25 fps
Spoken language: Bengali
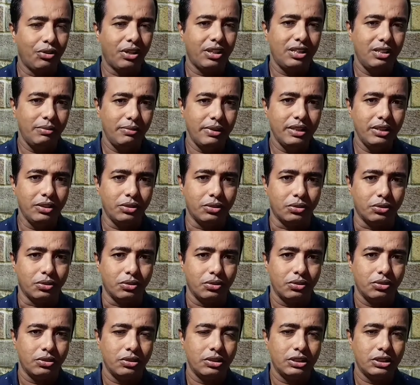আলুটা দিবে তো
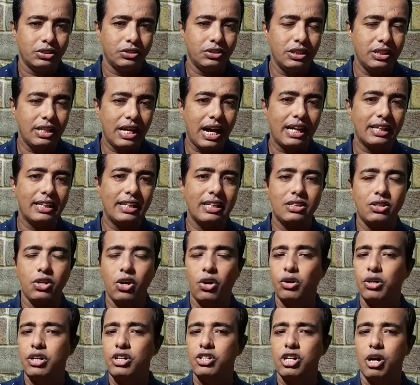যদি না দেয়
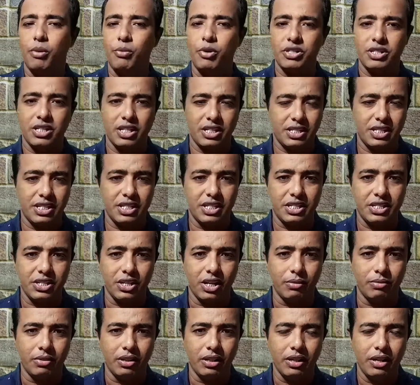তখনই সমস্যার সৃষ্টি
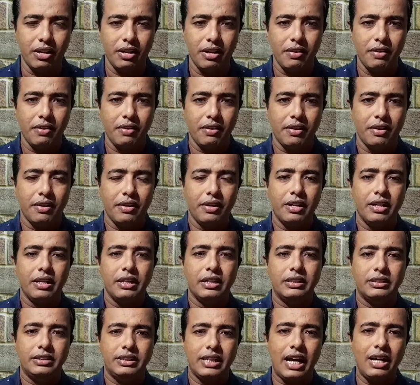হবে
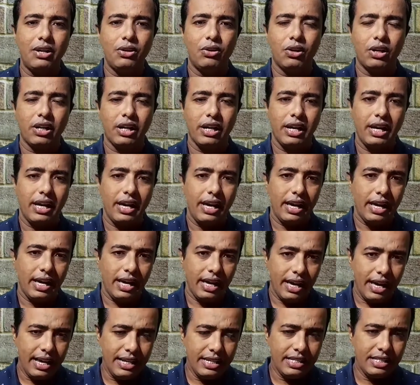যাই হোক
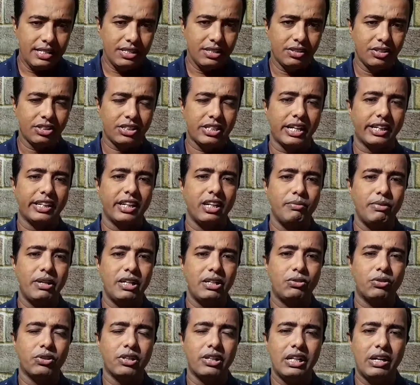এই যদি
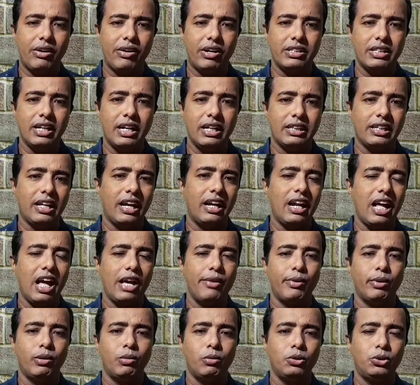সেটেলমেন্ট করে নেওয়া যায় তাহলে
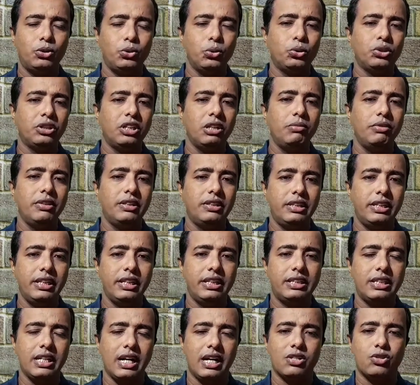আমি বলবো
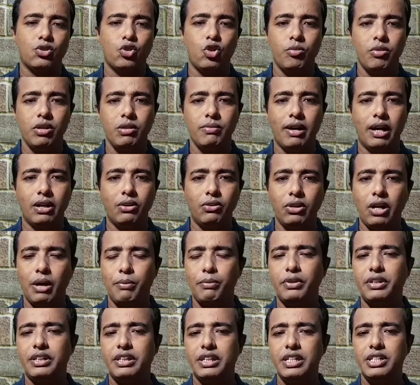চুক্তিভিত্তিক চাষ খুবই ভালো
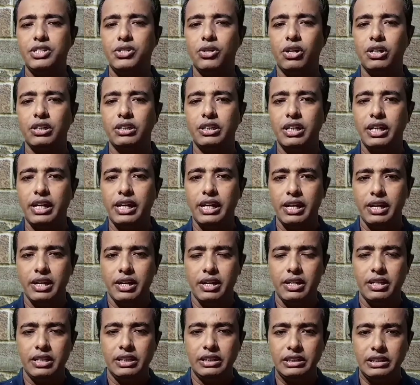এবং কৃষকদের
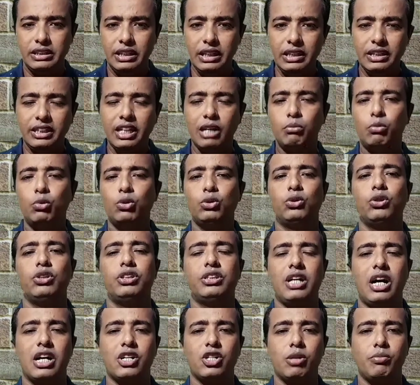চিন্তামুক্ত
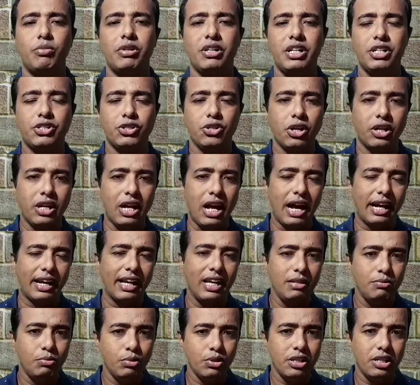চাষ হবে কৃষকরা
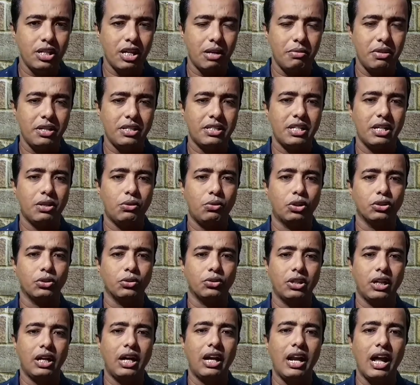আগেই বুঝে যাবে সে কত
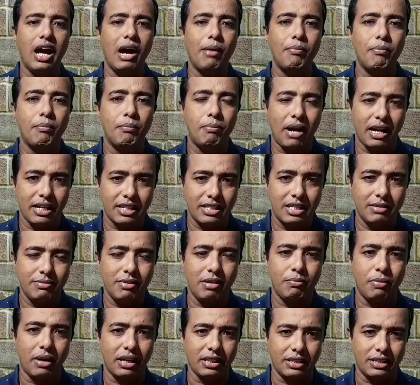টাকা লাভ পাচ্ছে
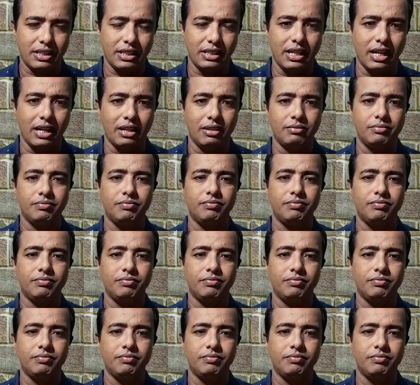বা পাচ্ছে না